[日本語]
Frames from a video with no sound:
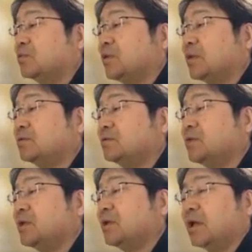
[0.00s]
帯域
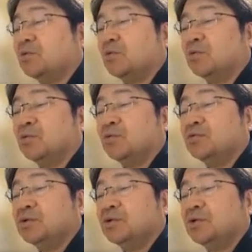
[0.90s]
通信ね、
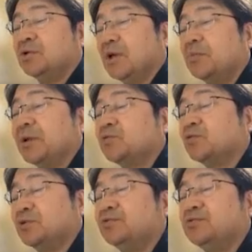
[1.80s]
やっ
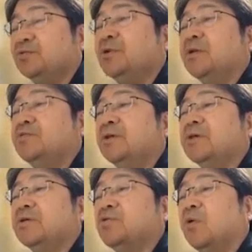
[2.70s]
ぱり少し増え
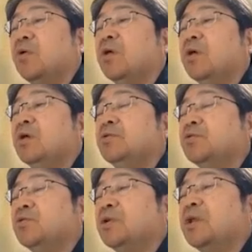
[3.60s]
ていくと
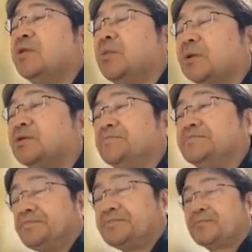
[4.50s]
いうことになってます。